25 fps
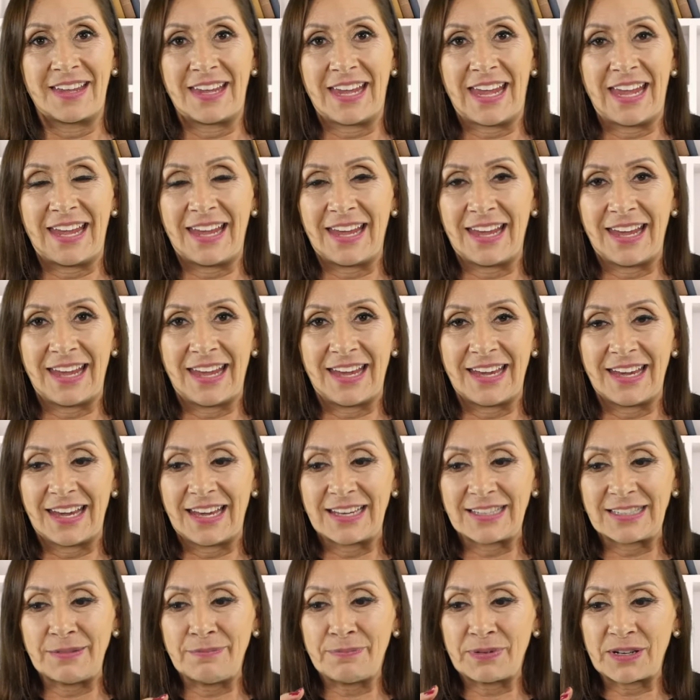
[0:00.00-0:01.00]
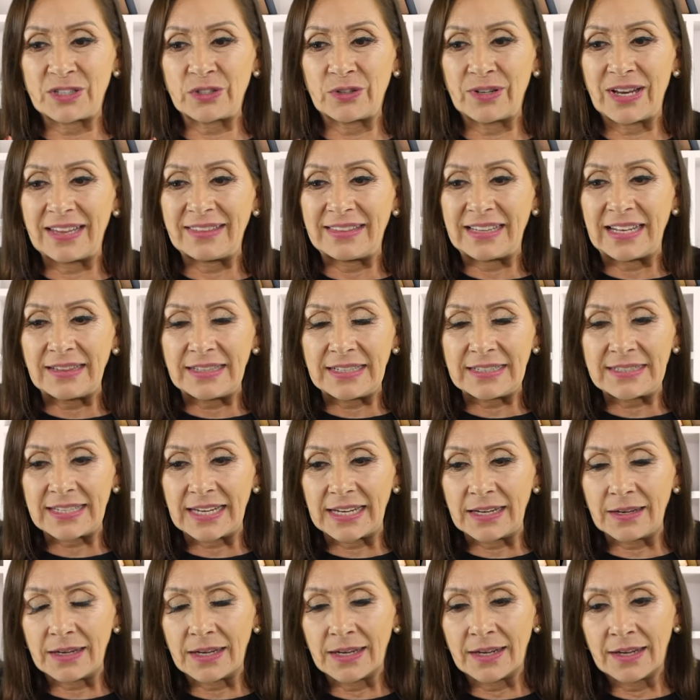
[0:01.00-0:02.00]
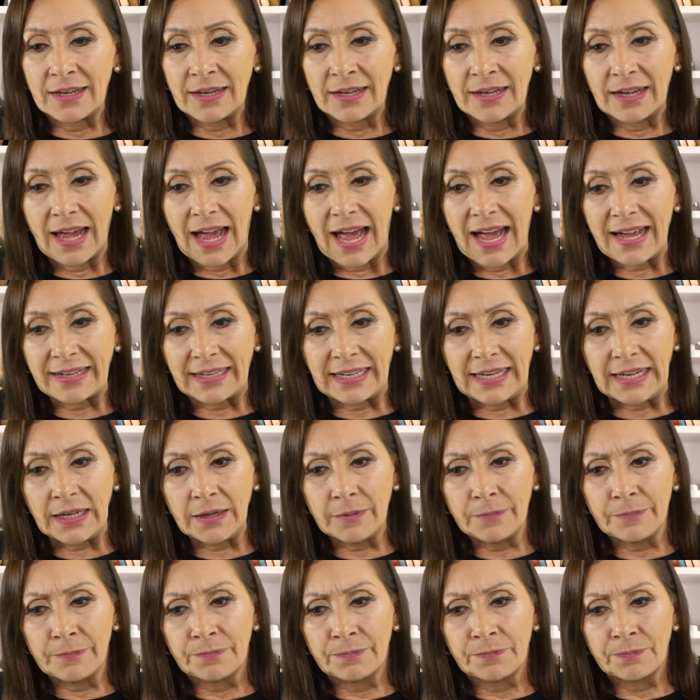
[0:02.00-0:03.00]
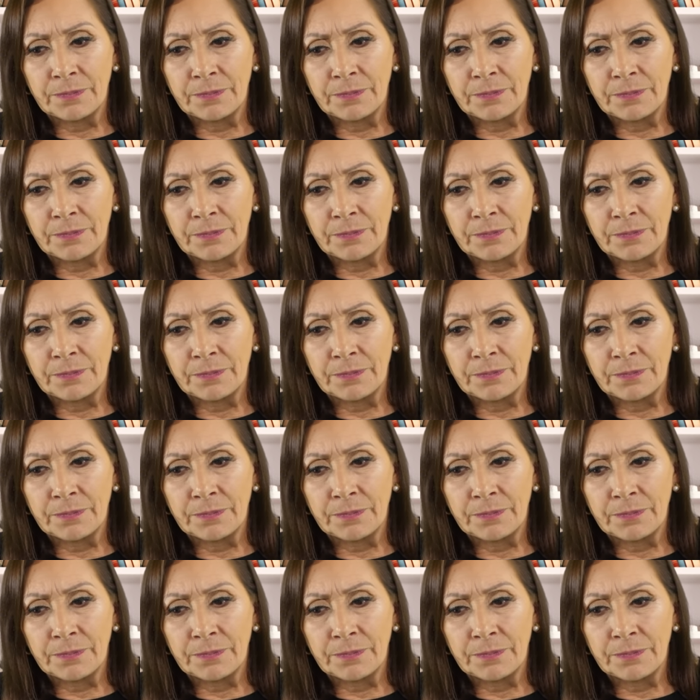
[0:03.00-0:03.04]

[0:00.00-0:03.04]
eh, eh, es impresionante, él dice, aquí,